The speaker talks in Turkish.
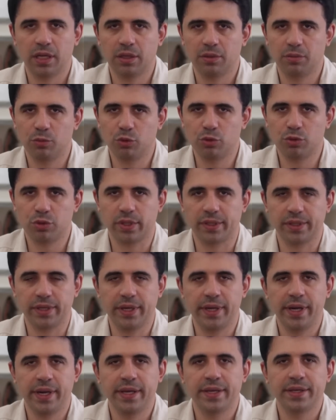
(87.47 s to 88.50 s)
Bu sırada
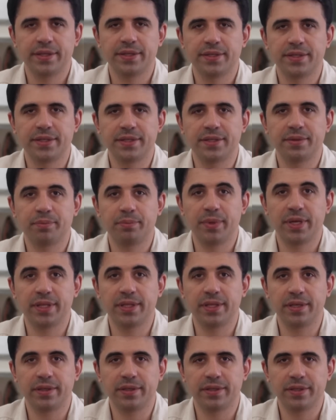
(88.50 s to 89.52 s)
sizin
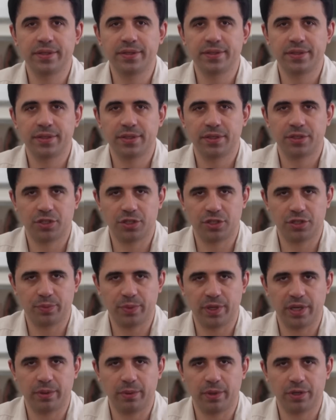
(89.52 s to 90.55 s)
bedeniniz
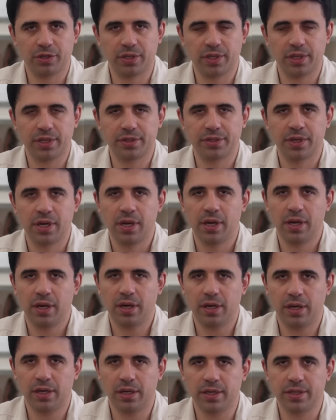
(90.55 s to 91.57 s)
şişmeye başlar.
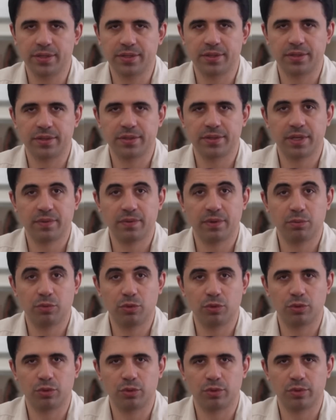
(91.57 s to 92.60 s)
Ağzınıza ve
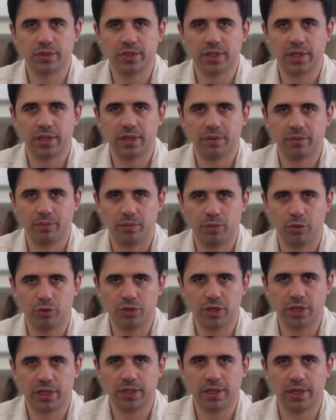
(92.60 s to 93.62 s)
burnunuza
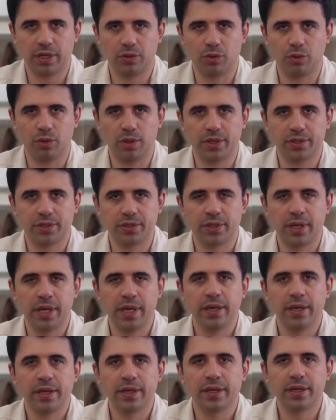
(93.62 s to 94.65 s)
böcekler dolar.
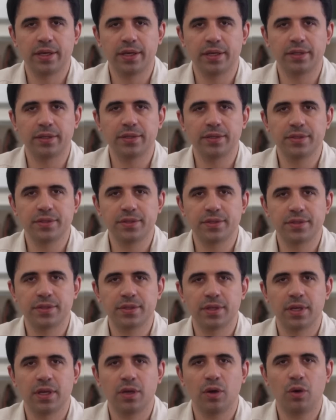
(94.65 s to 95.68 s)
Kanınız
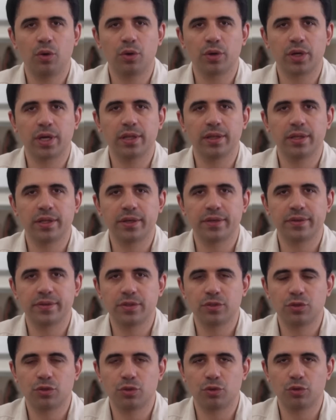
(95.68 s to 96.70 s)
organlarınızı
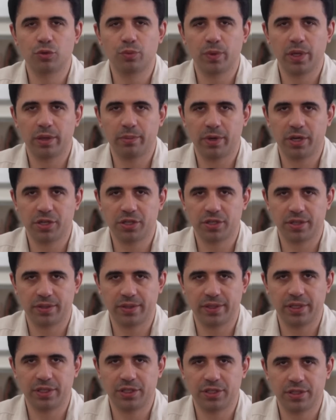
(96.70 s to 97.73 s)
çürütmeye başladığı
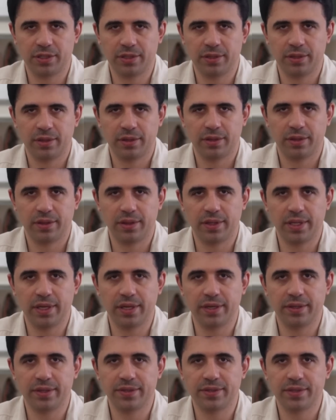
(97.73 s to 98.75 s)
için
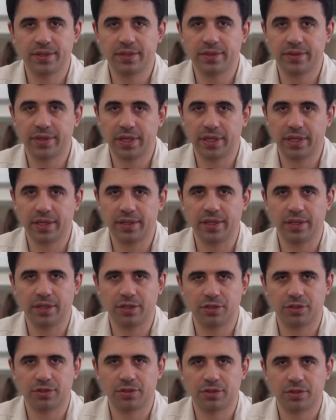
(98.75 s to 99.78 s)
derinizin rengi
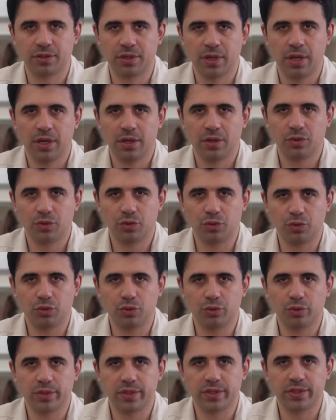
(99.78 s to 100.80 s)
değişir.
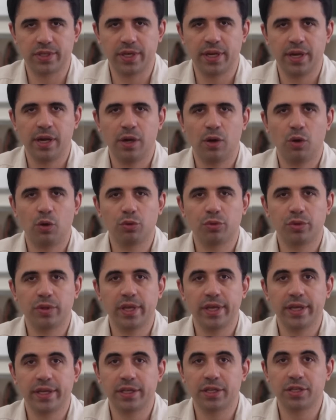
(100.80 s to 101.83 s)
Ruhunuz ise o
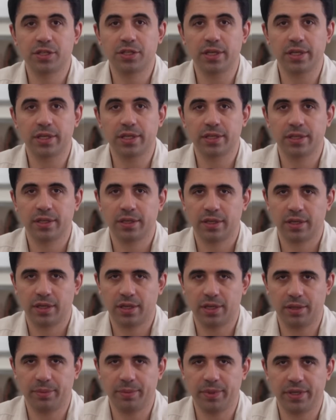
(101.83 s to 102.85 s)
tek kişilik
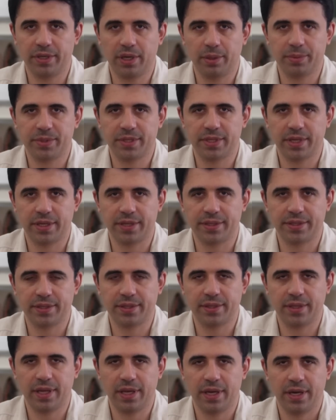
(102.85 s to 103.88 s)
kabir
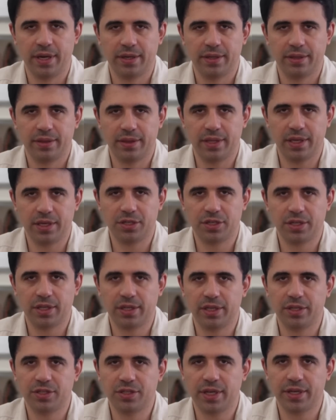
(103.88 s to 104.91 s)
hapishanesinde dehşet
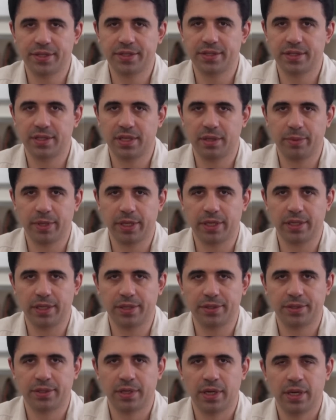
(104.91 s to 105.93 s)
içerisinde
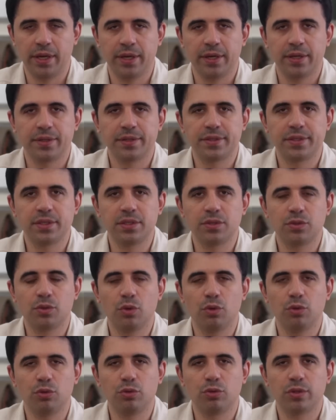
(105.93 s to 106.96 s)
bekler. Siz
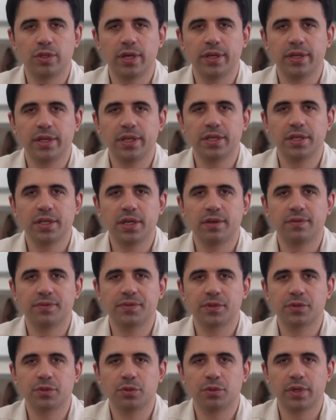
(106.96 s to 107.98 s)
öldükten iki hafta
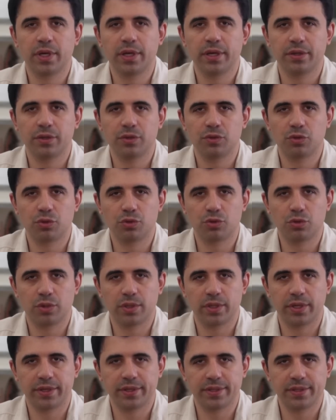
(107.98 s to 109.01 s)
sonra
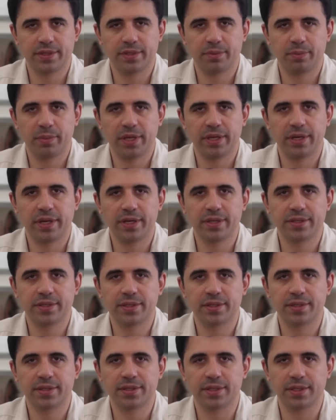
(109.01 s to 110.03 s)
çocuklarınız
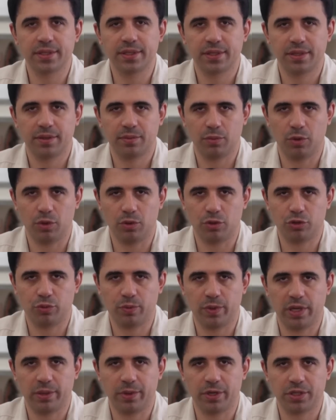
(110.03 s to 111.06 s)
mirasınızı
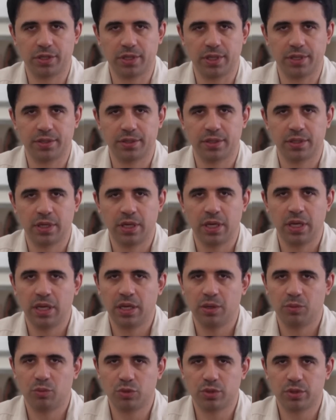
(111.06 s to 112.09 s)
bölüşmeye başlar.
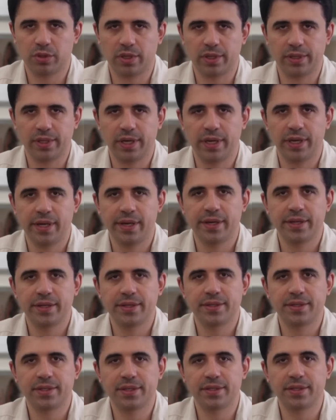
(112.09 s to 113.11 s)
Bu sırada
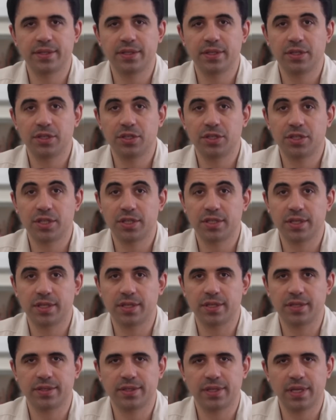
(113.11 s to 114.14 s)
sizin
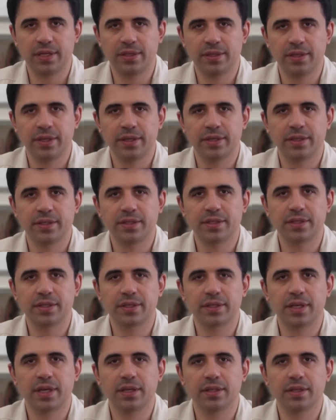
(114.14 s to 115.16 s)
cesedinizden
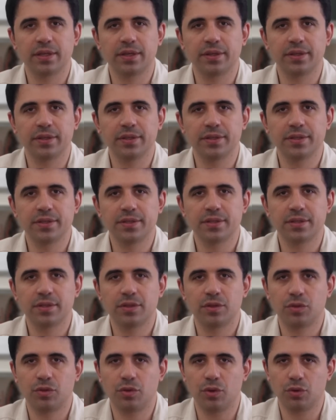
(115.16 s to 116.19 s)
tırnaklarınız
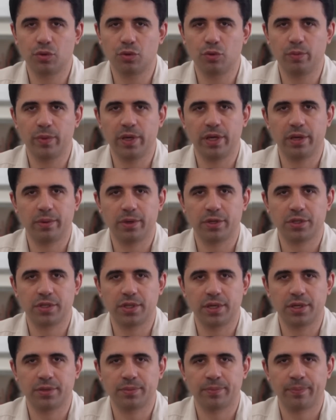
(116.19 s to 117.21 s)
dökülmeye
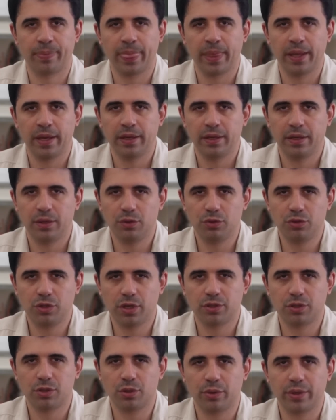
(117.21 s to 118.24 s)
başlar.'' Üç ay
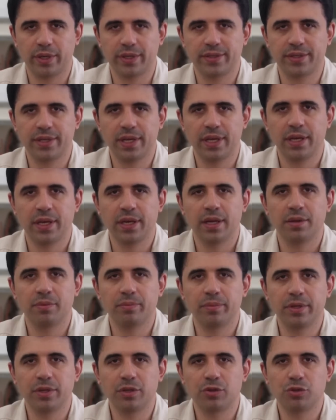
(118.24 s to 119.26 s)
sonra ise
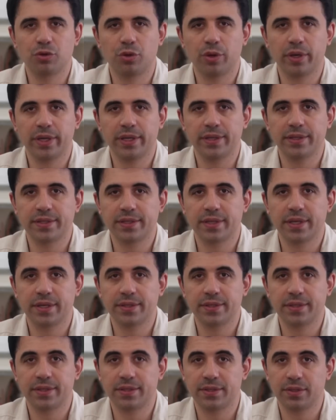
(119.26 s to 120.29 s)
birçok insan
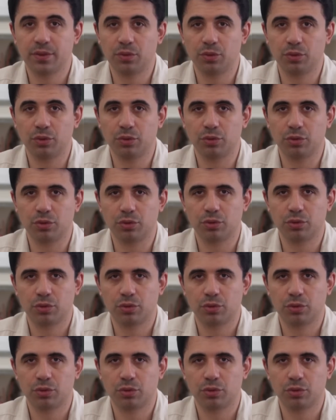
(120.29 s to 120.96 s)
sizi unutur.